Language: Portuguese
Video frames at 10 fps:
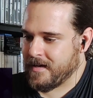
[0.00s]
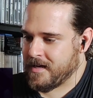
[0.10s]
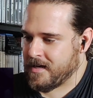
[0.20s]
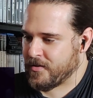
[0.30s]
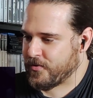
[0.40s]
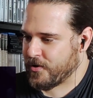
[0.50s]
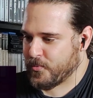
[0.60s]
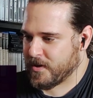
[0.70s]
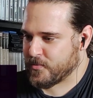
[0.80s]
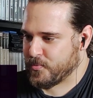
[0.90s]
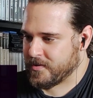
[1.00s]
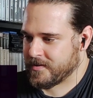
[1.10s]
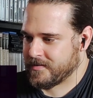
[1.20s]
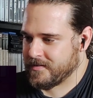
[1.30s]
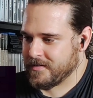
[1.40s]
Adoro o artwork.
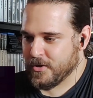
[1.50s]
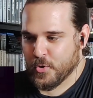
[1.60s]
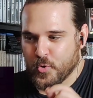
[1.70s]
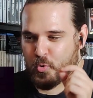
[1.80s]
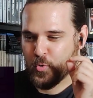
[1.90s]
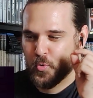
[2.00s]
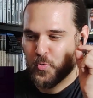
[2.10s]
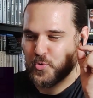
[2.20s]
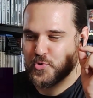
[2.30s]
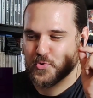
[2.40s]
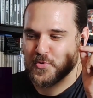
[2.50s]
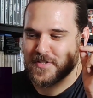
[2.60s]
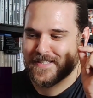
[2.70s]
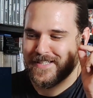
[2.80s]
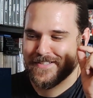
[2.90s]
Os
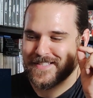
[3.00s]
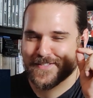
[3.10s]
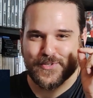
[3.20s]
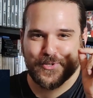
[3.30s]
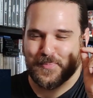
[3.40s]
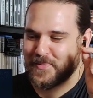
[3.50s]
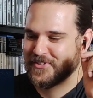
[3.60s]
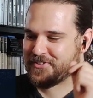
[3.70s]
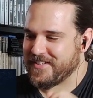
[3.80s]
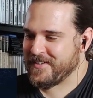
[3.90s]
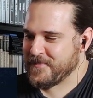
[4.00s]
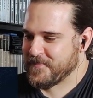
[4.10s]
sonzinhos, a sonoplastia.